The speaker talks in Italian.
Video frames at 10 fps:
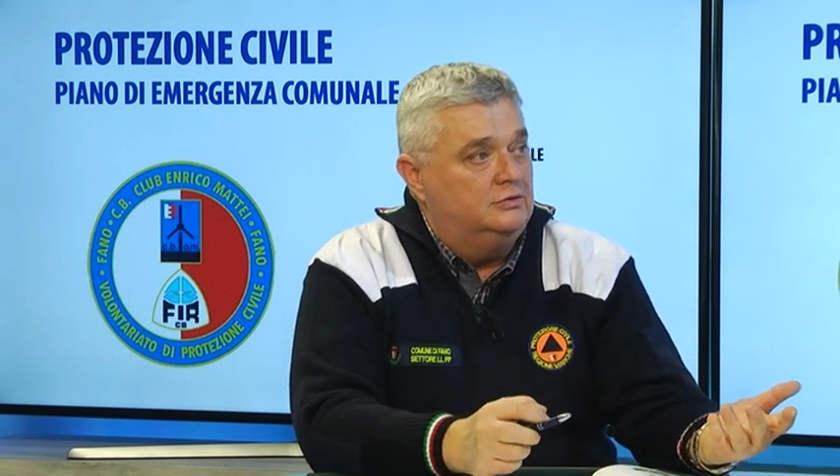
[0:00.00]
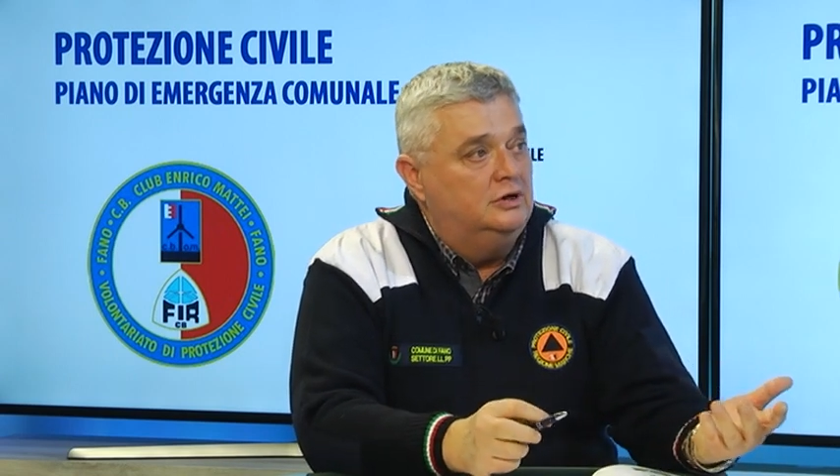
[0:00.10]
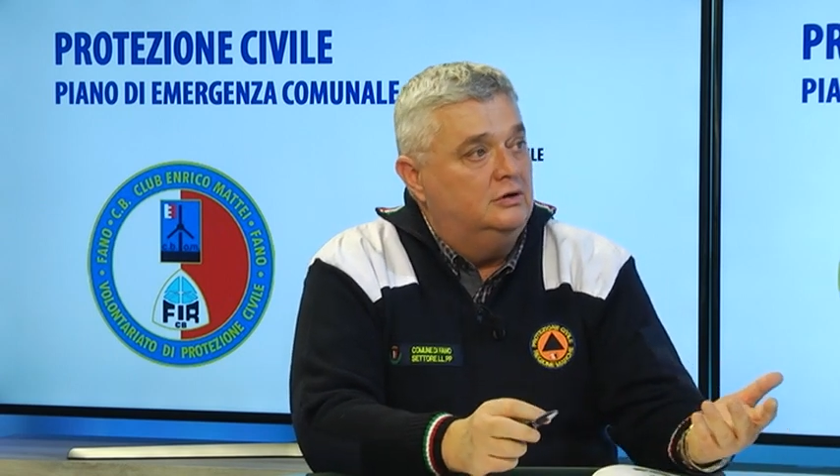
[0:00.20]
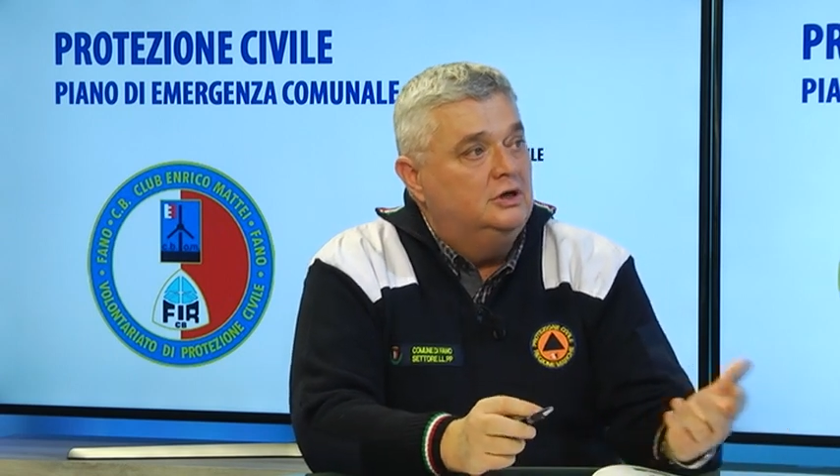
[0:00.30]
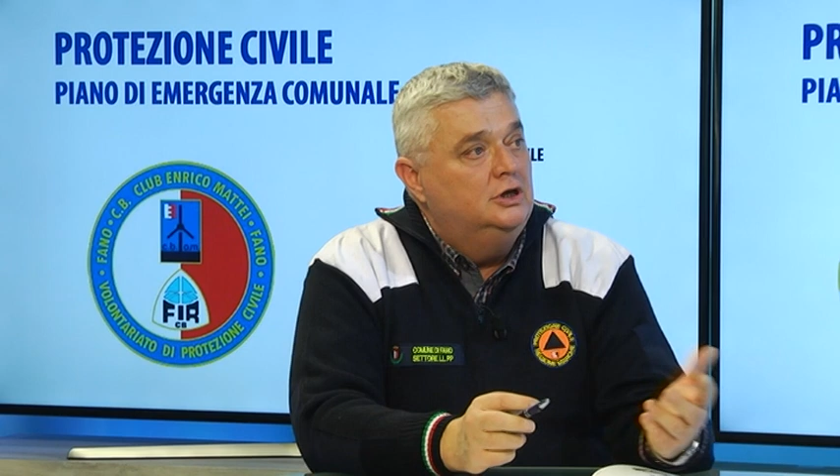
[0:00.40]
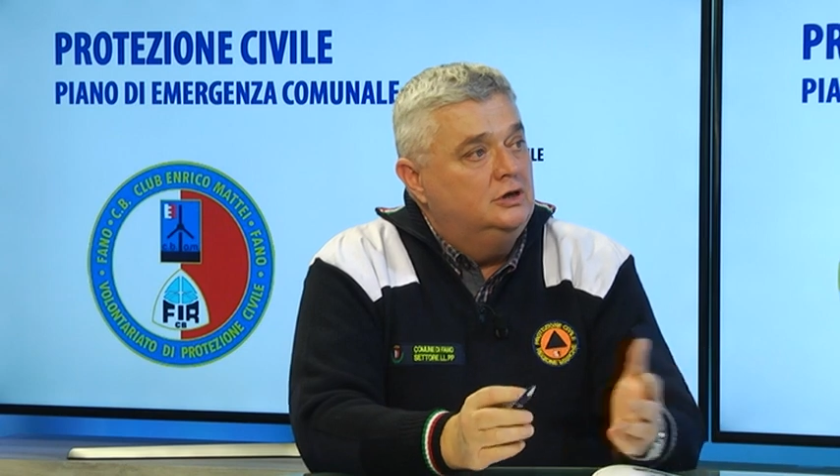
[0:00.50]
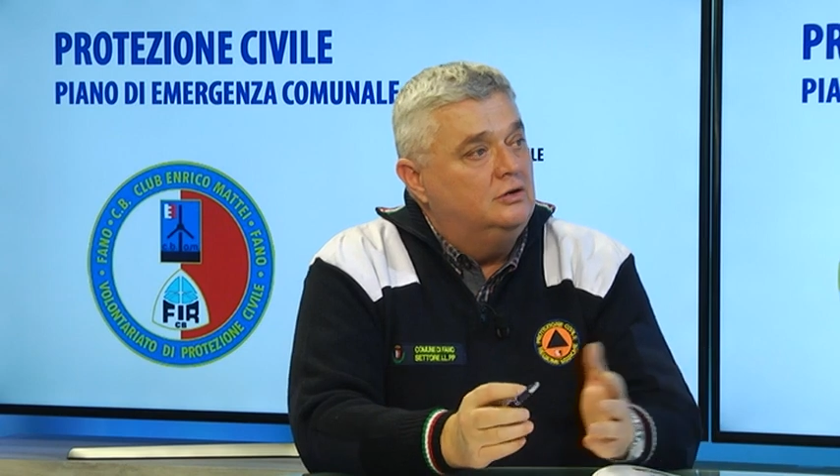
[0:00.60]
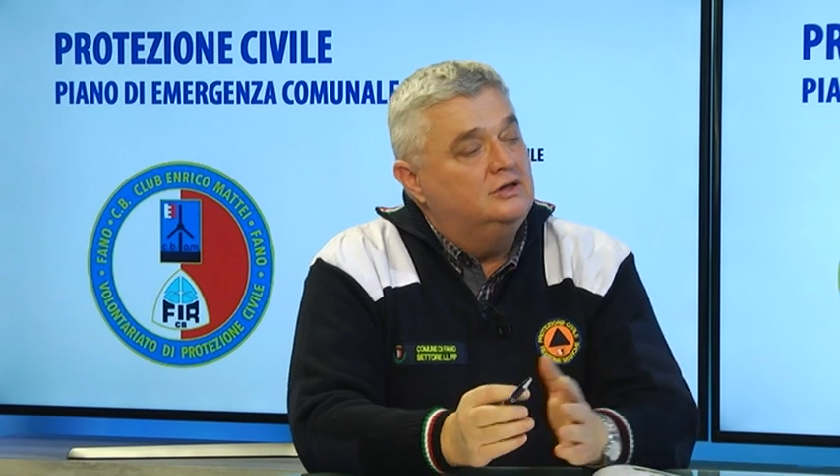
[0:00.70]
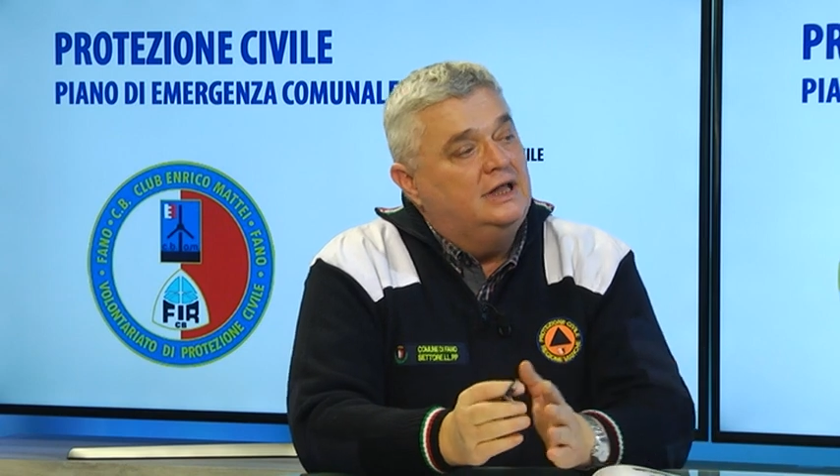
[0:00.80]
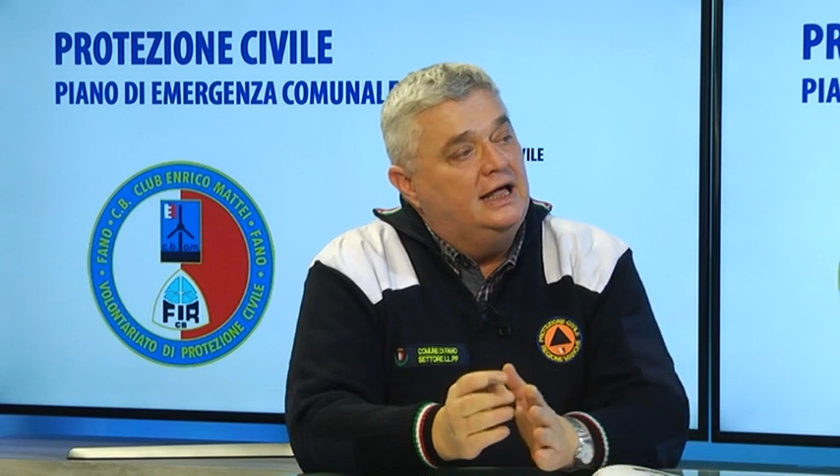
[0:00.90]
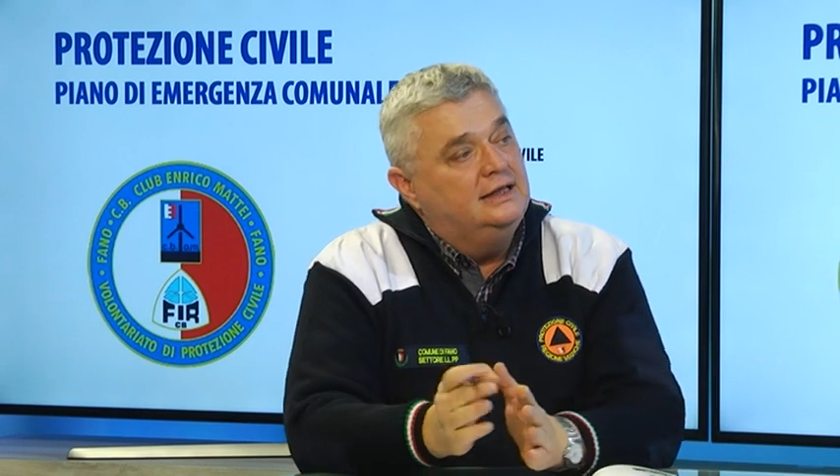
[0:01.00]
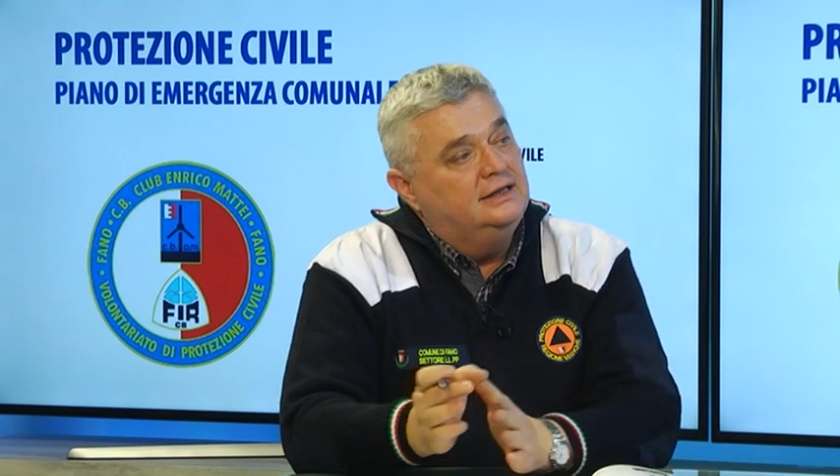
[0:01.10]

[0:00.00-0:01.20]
quello non dà